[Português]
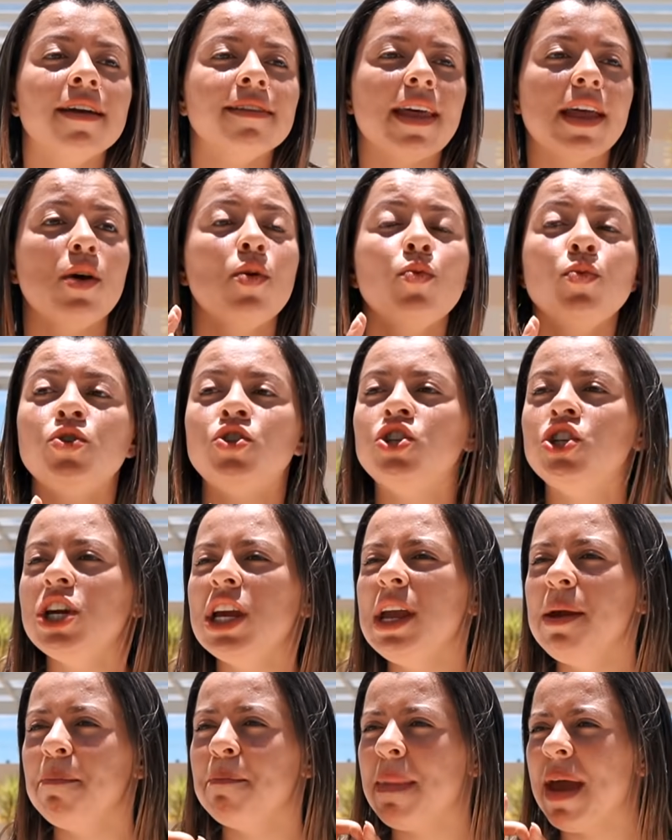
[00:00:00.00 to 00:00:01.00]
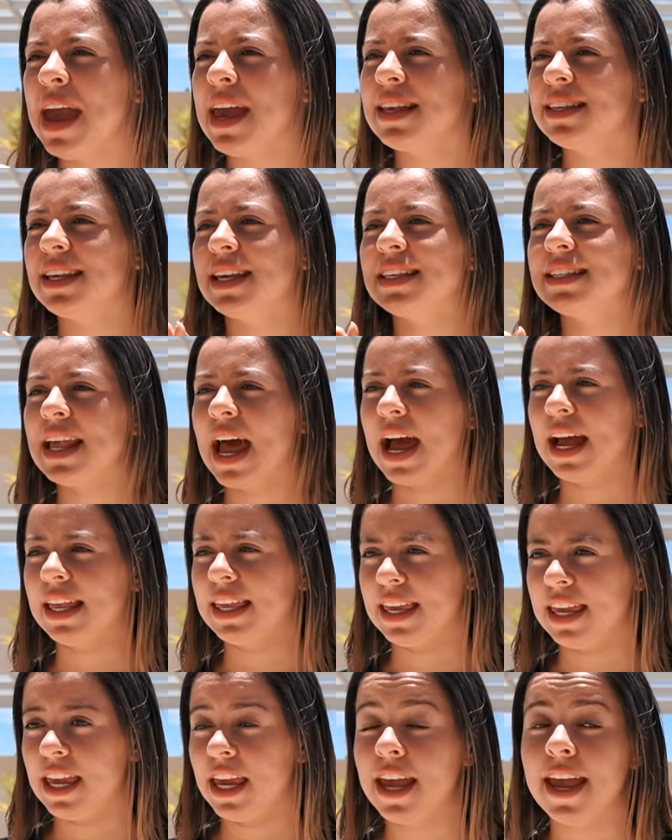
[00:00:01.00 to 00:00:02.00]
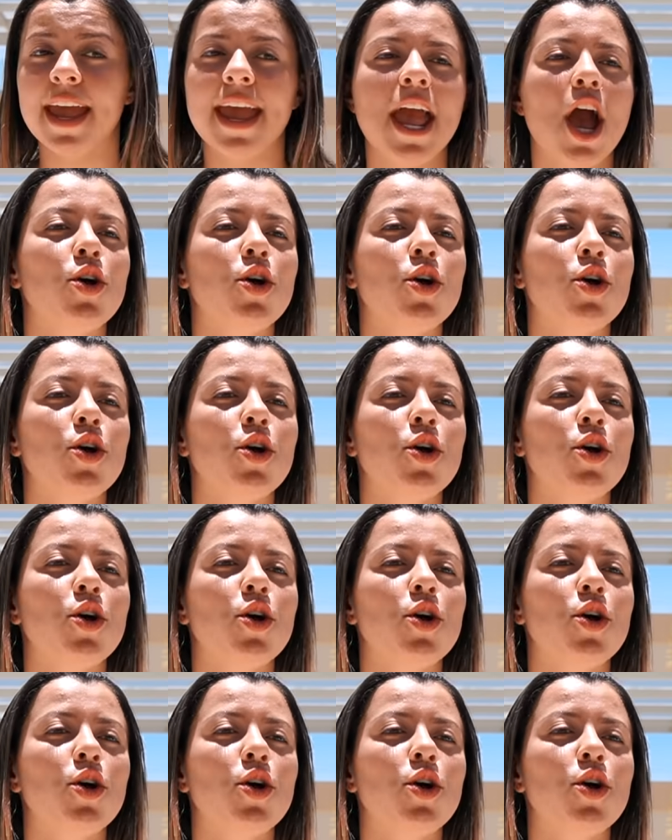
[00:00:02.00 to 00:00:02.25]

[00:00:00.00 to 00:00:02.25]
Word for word: tem um dia e meio que você está aqui.